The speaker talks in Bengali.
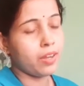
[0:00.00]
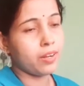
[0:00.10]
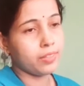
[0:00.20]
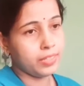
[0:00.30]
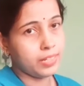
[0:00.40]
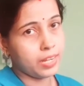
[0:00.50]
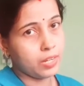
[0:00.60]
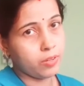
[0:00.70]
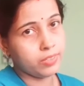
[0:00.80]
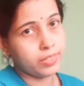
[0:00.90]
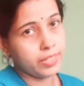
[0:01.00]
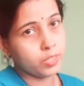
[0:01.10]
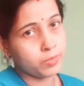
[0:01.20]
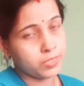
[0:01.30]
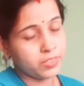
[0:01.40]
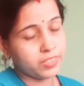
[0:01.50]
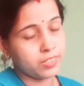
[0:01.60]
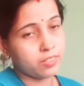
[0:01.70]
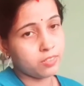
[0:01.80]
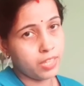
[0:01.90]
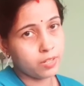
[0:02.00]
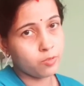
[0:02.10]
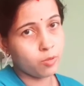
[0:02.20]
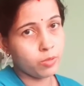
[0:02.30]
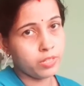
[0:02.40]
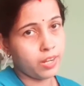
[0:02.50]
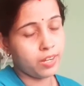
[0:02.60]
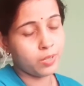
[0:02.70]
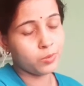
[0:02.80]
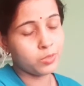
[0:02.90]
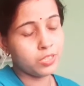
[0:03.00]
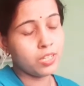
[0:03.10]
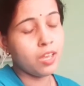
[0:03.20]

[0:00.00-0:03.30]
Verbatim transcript: আর কি রান্না হয় দেখি তোমাদের সঙ্গে সেটা তো শেয়ার করবো কি রান্না করছি